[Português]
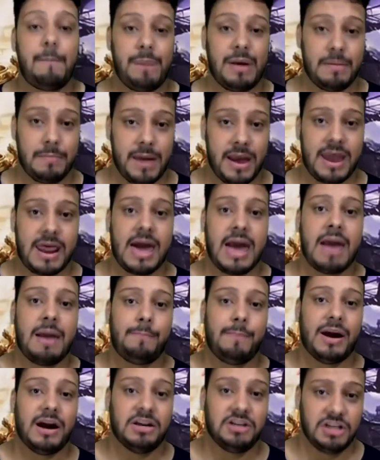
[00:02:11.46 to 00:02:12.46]
primeira é
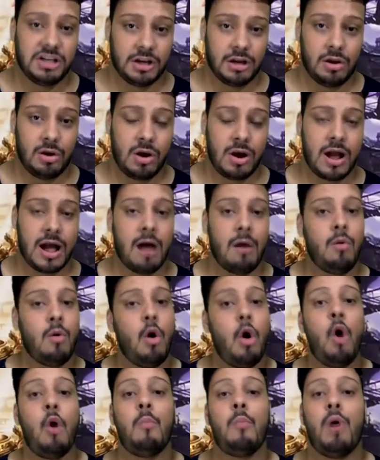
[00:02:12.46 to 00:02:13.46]
partida local
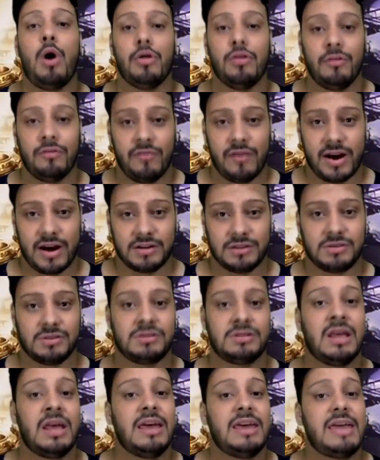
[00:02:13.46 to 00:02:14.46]
ou modo
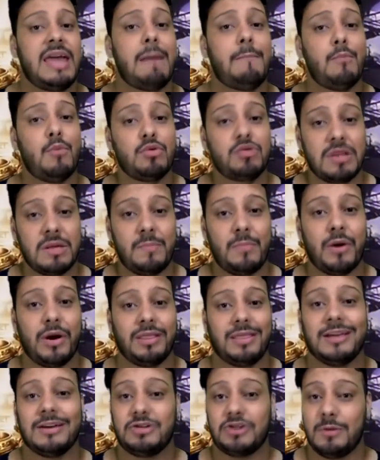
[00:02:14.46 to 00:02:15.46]
versus, e é muito
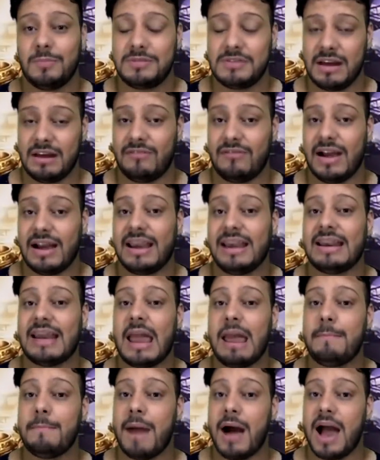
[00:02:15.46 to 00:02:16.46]
importante observar que
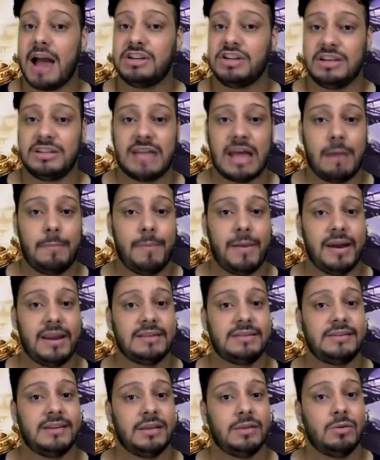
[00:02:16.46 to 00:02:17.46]
na imagem tá
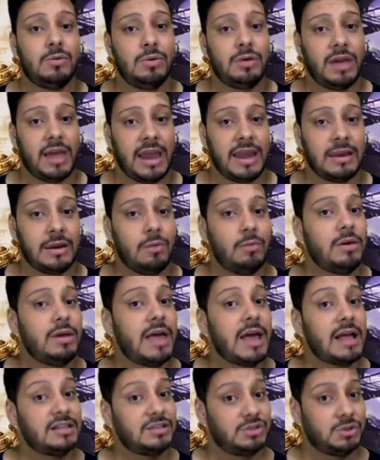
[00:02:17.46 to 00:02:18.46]
aparecendo o Kanan
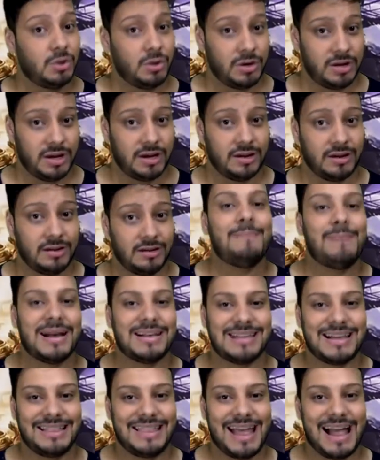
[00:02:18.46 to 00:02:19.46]
e a Sonya.
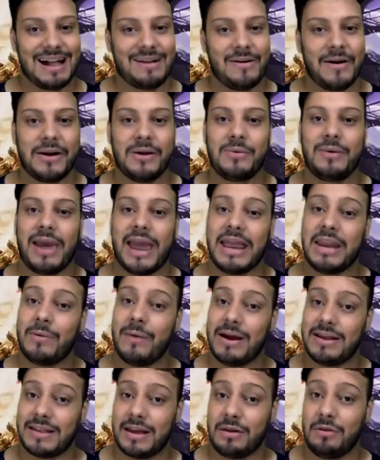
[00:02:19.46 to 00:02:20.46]
Mas até agora o Kanan
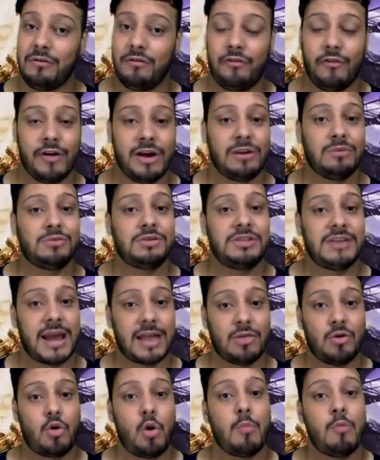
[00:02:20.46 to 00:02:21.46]
ainda não foi
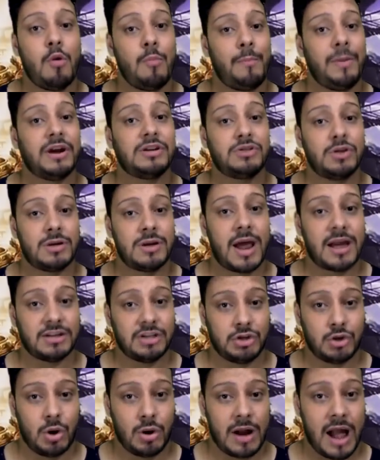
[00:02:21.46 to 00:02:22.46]
anunciado como um
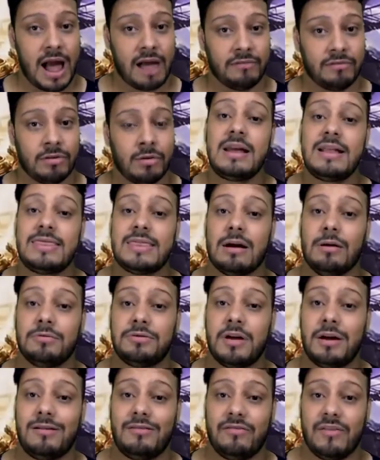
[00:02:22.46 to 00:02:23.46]
personagem jogável, então
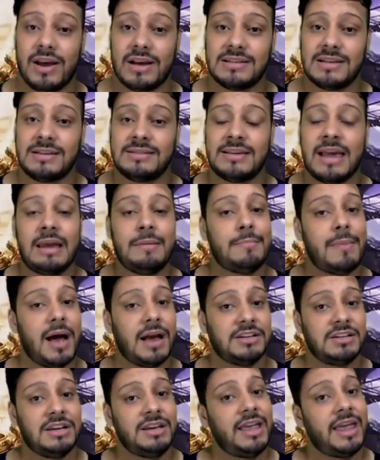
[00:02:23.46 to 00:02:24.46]
talvez essa
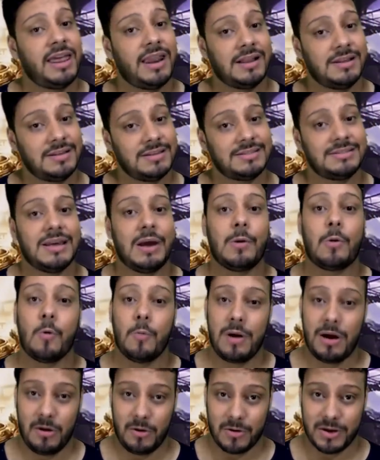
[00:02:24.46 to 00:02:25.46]
imagem queira dizer
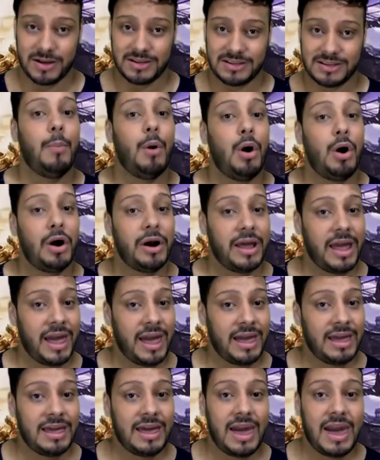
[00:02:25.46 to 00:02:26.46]
alguma coisa.
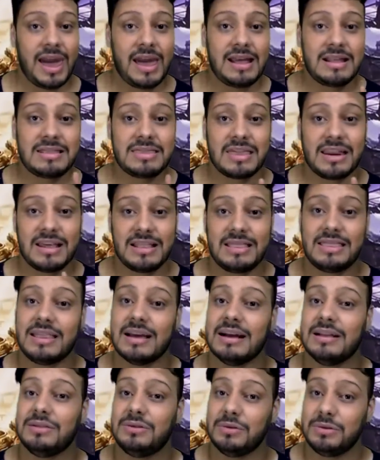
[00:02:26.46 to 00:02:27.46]
Porém,
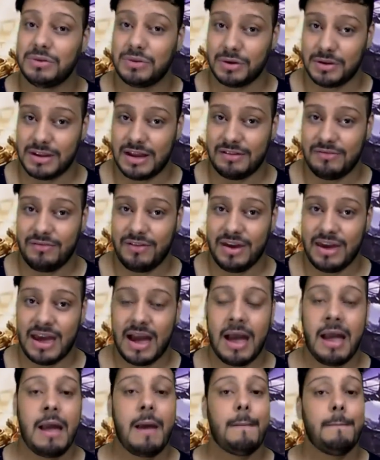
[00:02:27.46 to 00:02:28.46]
entretanto,
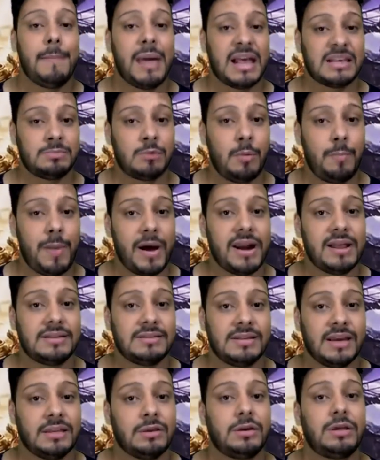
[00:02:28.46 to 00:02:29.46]
todavia, mesmo
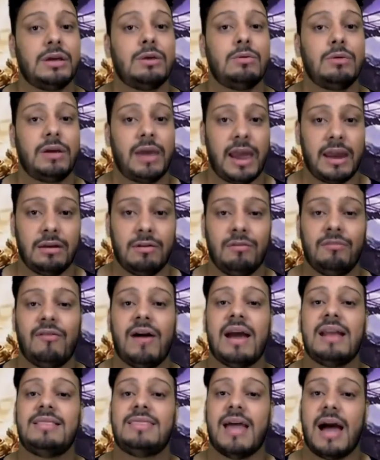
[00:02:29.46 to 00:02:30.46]
parecendo que o não
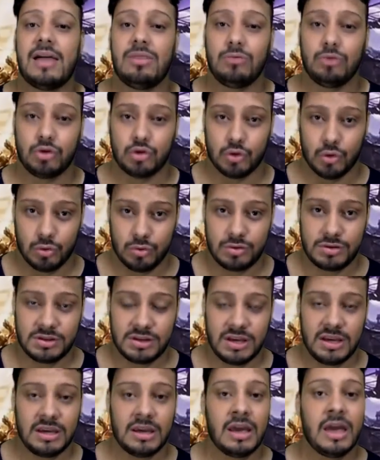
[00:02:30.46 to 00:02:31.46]
vai estar tá no jogo
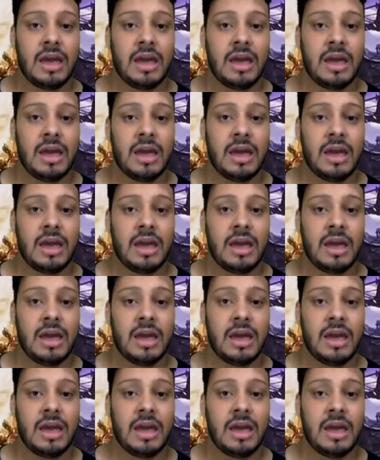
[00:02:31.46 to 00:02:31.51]
sim,